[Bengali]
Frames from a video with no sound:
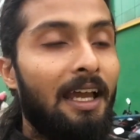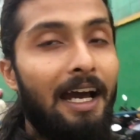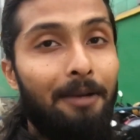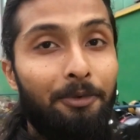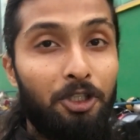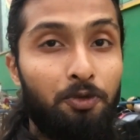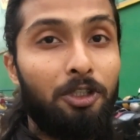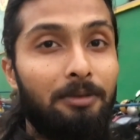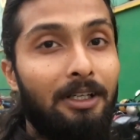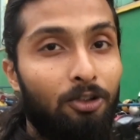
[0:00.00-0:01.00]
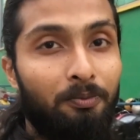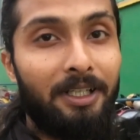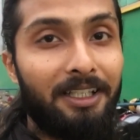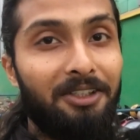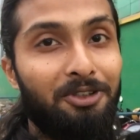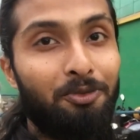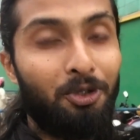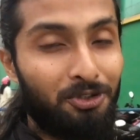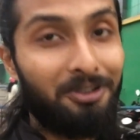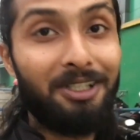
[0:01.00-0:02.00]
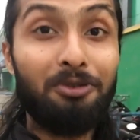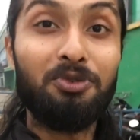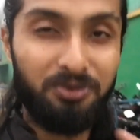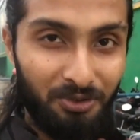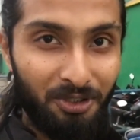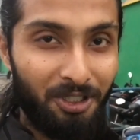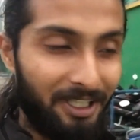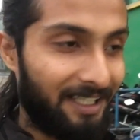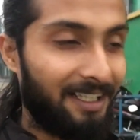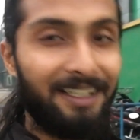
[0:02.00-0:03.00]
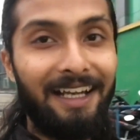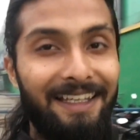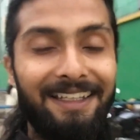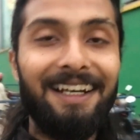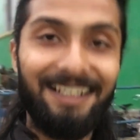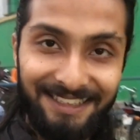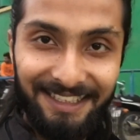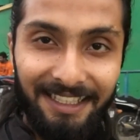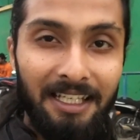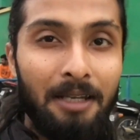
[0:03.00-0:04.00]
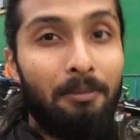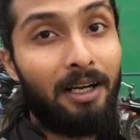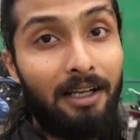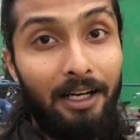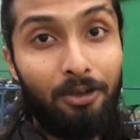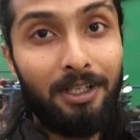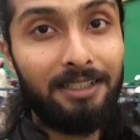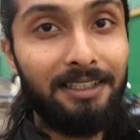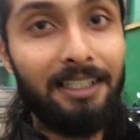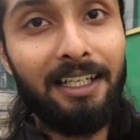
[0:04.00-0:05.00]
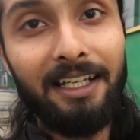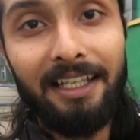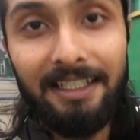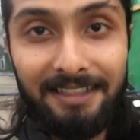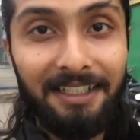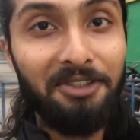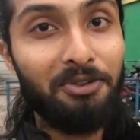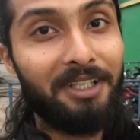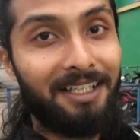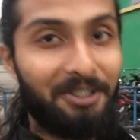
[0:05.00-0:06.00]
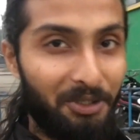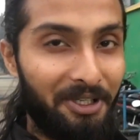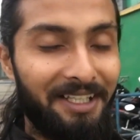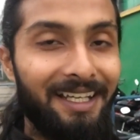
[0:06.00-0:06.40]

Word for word: আর বৃহস্পতিবার রোববার কিন্তু ভোজনটা খুব সুন্দর হয় এখানে গায়িকা আসে বা গায়ক আছে এনারা এসে কিন্তু এখানে করে